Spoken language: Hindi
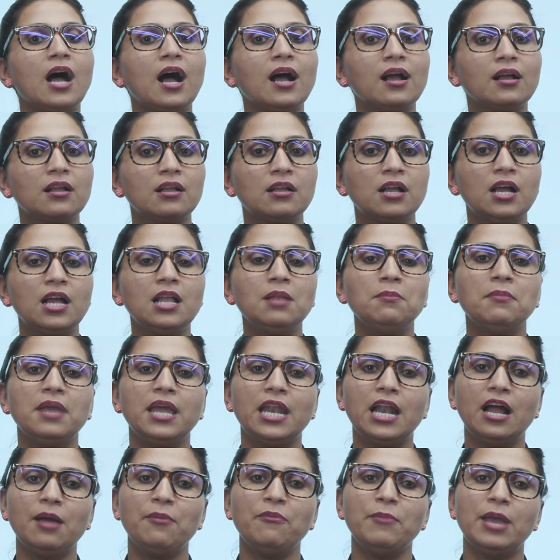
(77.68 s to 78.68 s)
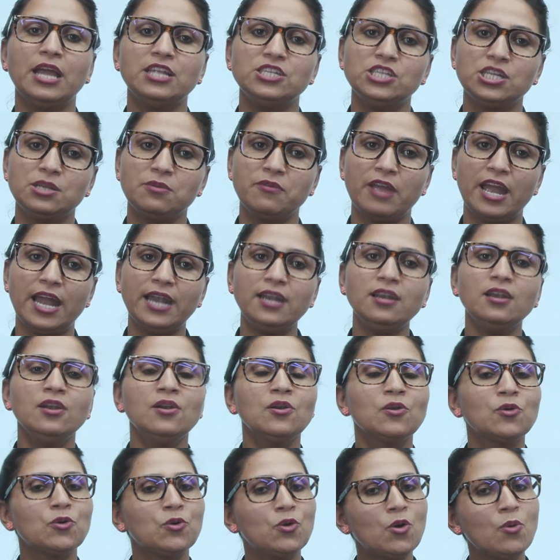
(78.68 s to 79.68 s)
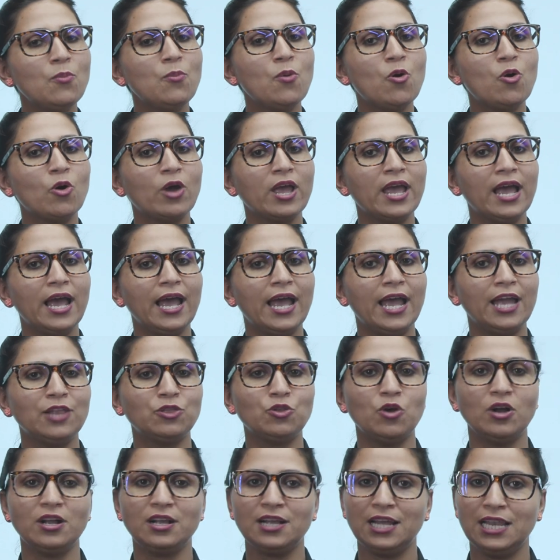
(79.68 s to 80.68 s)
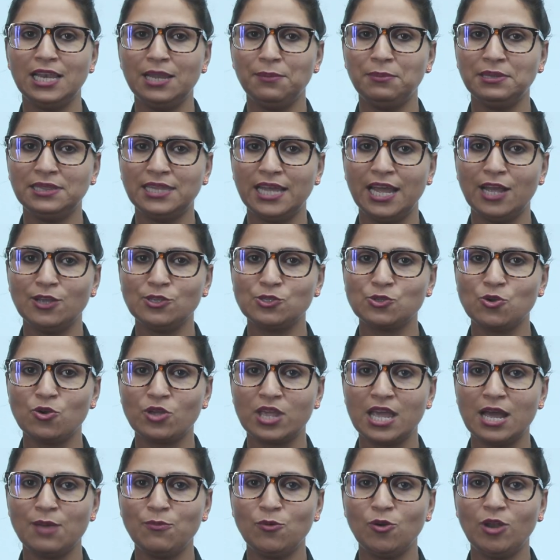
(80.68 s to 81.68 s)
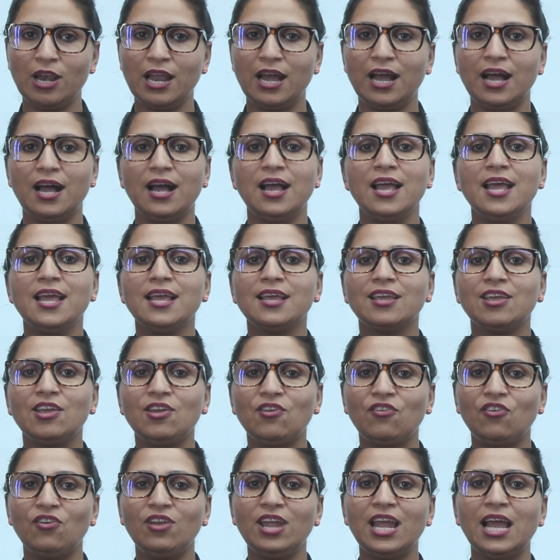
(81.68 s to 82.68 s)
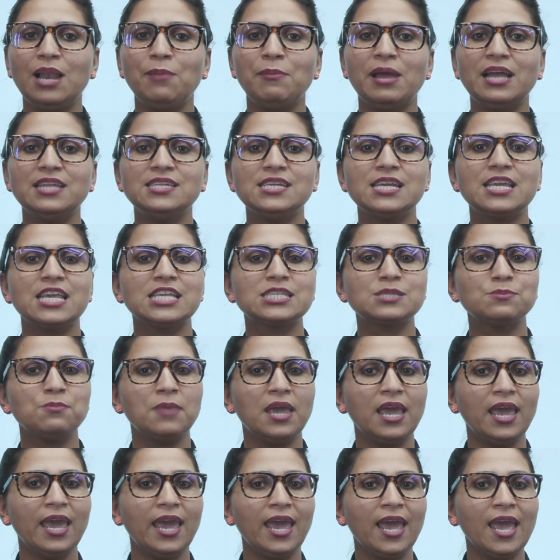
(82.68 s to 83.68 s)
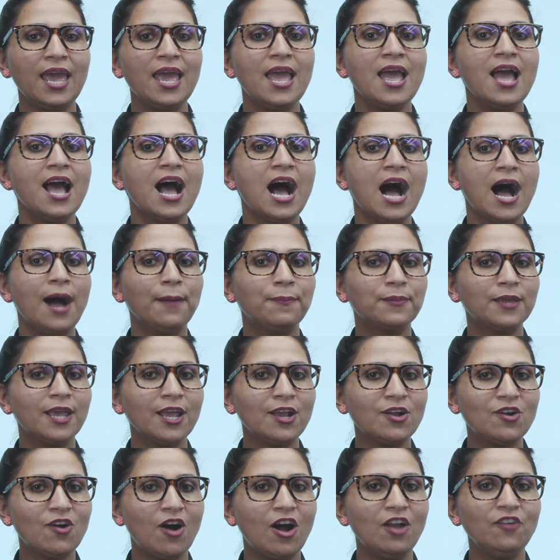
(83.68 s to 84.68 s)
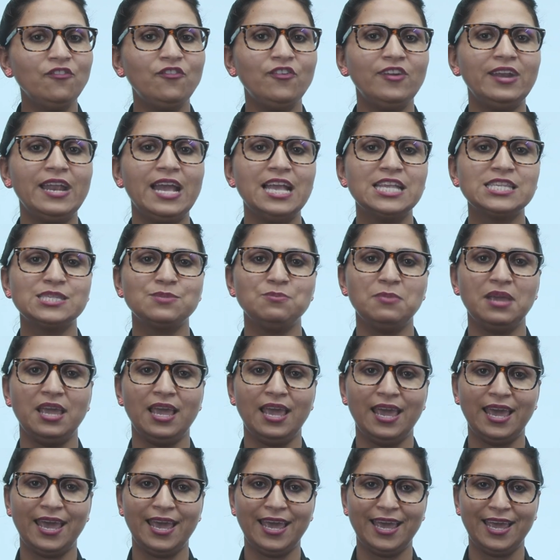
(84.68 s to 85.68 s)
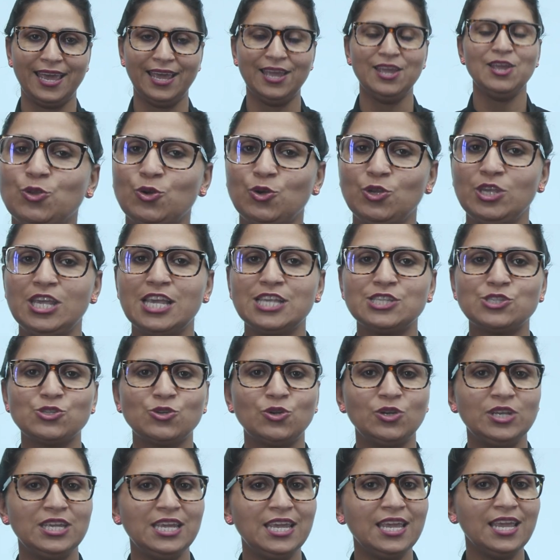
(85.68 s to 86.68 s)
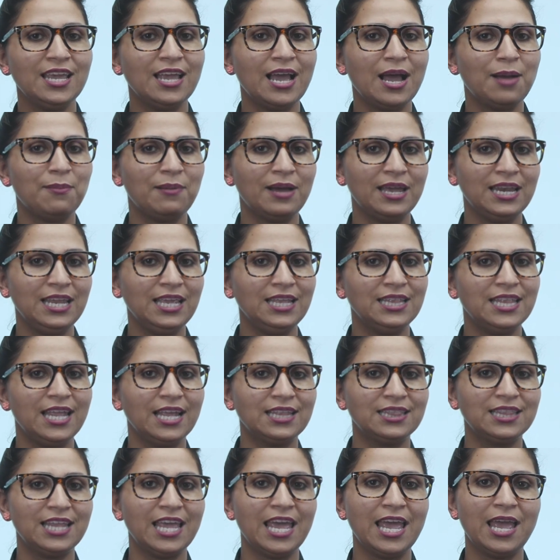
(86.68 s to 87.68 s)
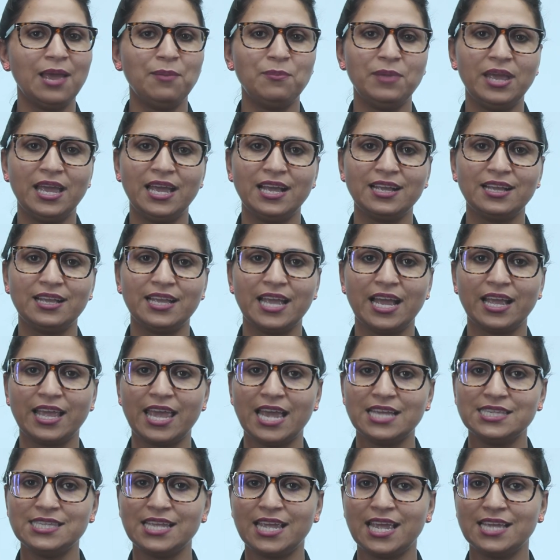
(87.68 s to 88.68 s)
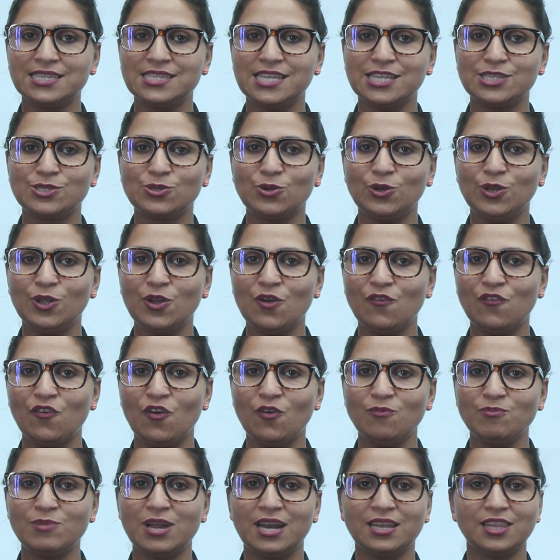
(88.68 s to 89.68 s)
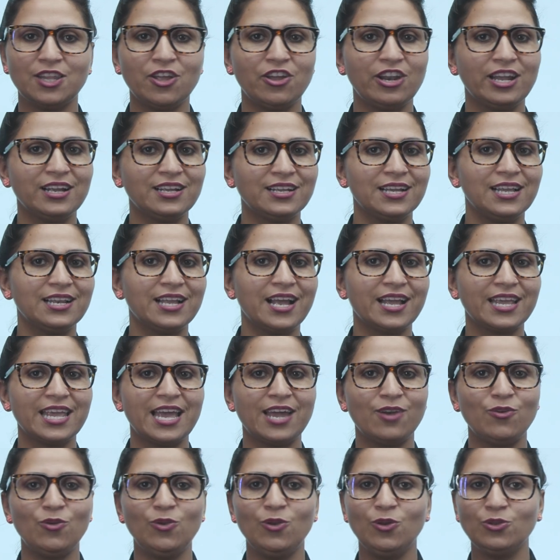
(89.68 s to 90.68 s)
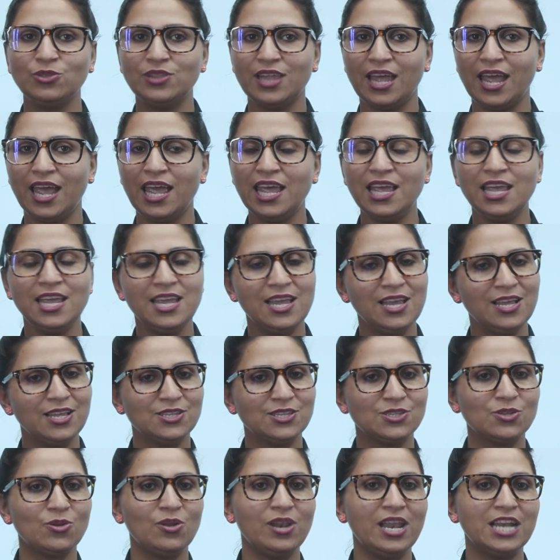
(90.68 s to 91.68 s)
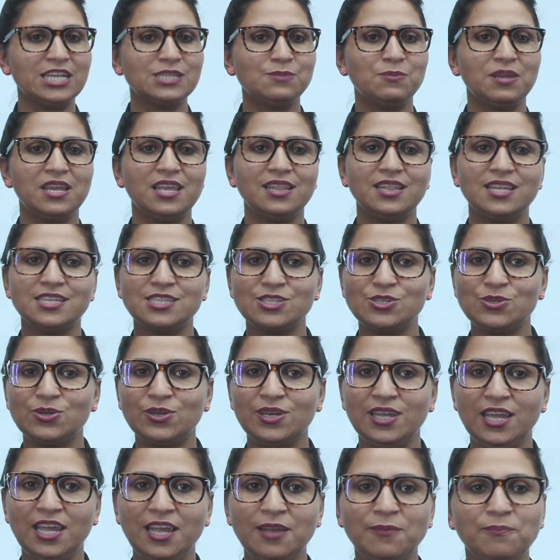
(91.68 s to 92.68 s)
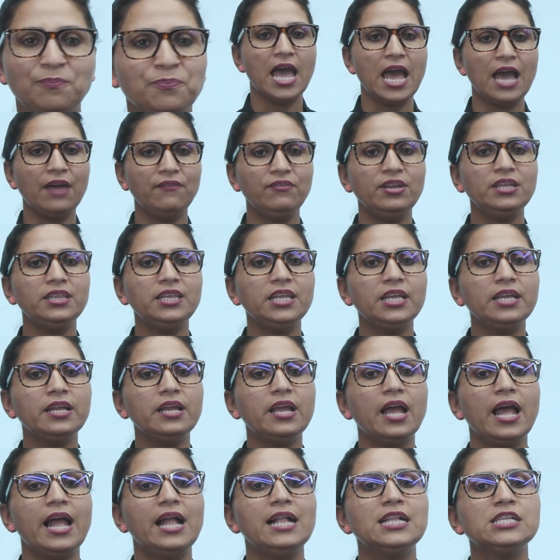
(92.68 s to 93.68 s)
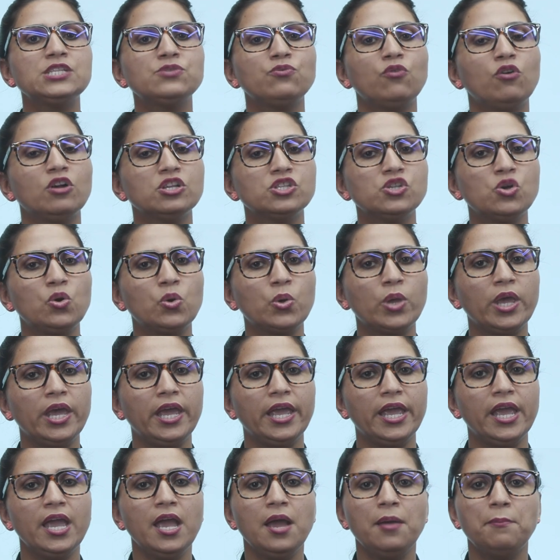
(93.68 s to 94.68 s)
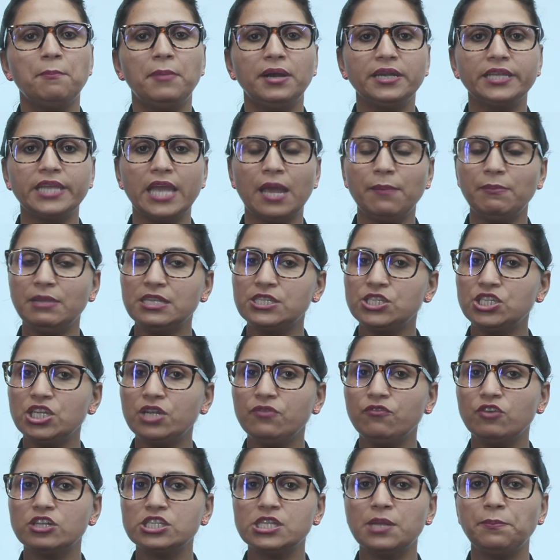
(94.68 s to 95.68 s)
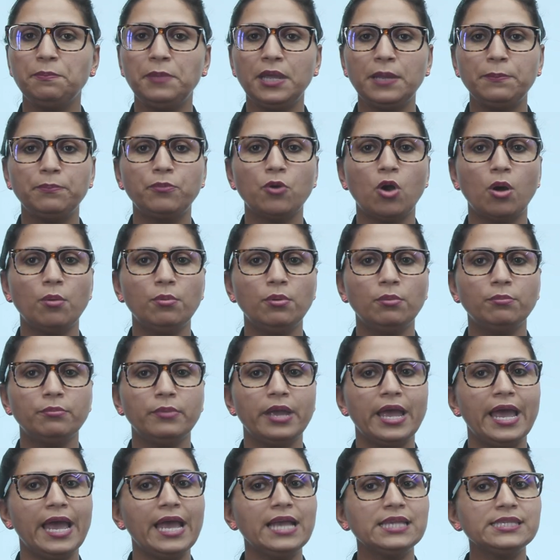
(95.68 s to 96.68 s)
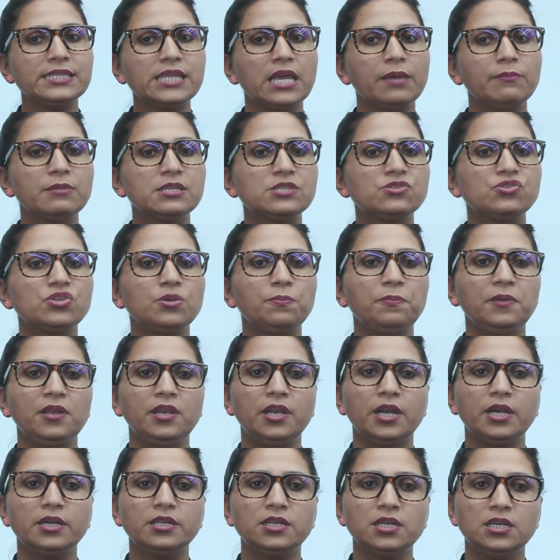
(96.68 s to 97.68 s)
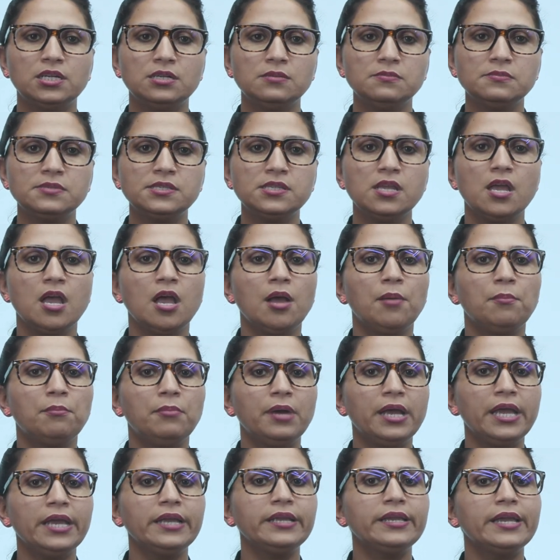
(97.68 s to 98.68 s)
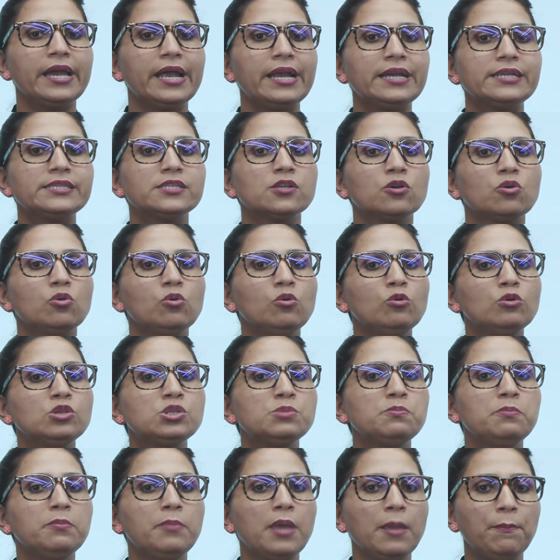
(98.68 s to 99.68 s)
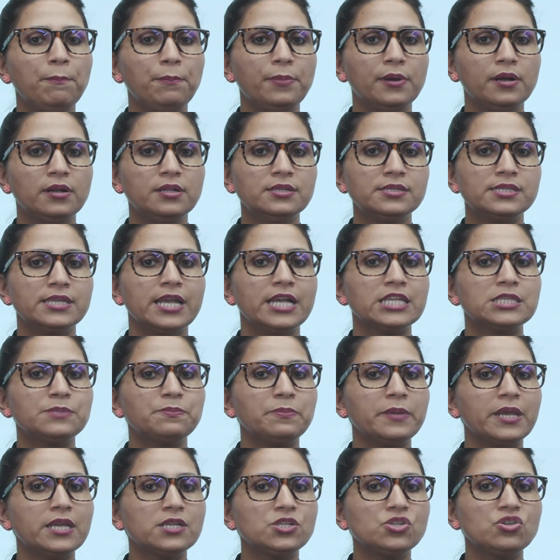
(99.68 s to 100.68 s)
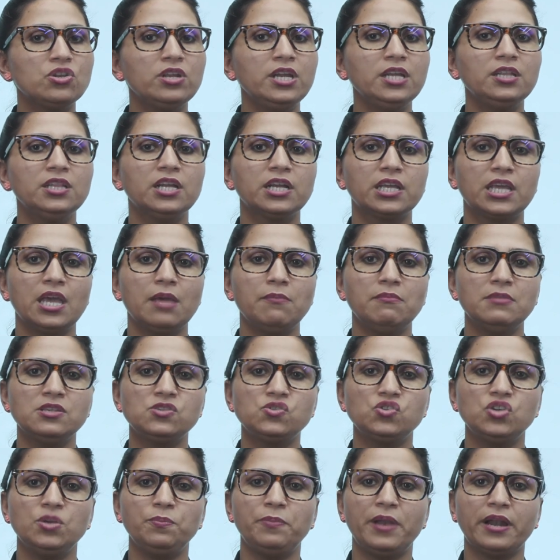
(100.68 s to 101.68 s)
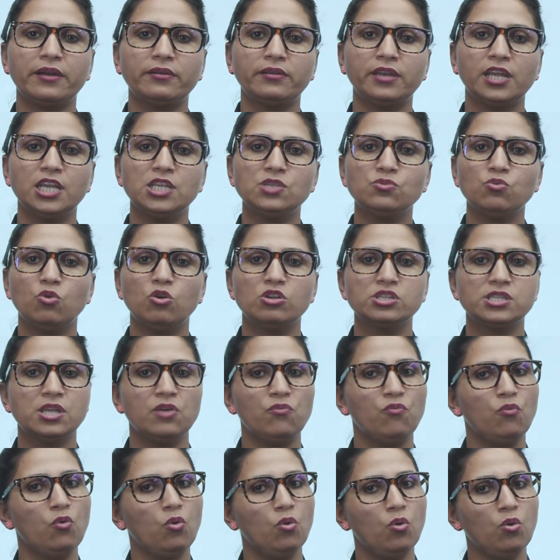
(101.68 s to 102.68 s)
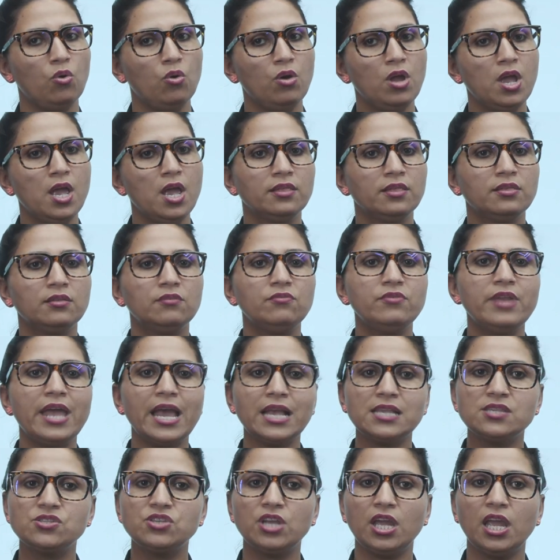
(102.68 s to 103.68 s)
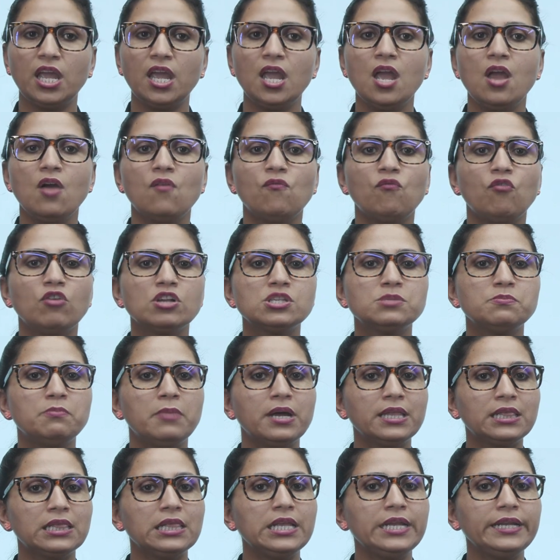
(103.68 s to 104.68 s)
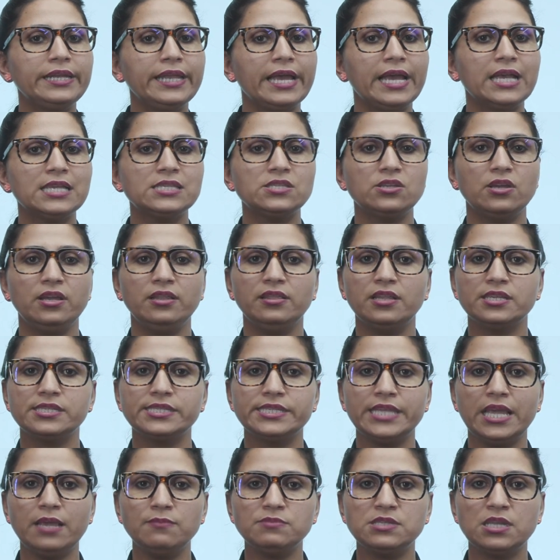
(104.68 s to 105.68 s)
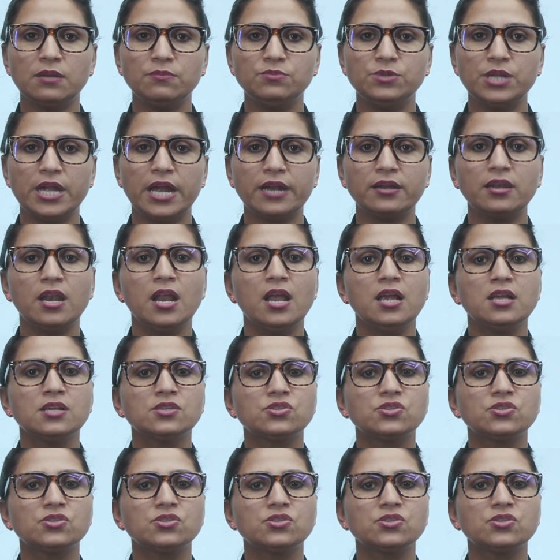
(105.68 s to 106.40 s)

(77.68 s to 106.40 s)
अंकल मेरा मैजिक वैंड गुम हो गया है तो अंकल ने बताया उसको क्या बोला कि रियल मैजिक किस में है आपके कॉन्फिडेंस में है तो ये स्टोरी हमारी देखते हैं मैं कैसे कैसे स्टोरी को फॉर्म करते हैं और अंकल का क्या रोल होता है सो लेट्स बिगिन द स्टोरी एवरीथिंग एल्स वॉज ओके बट केमिस्ट्री वॉज अ बिग प्रॉब्लम एज केमिस्ट्री पीरियड कम्स मयंक गेट्स गूज पिम्पल्स स्पेशली द केमिस्ट्री प्रैक्टिस वॉज अ वो The next day was monthly test in the same subject.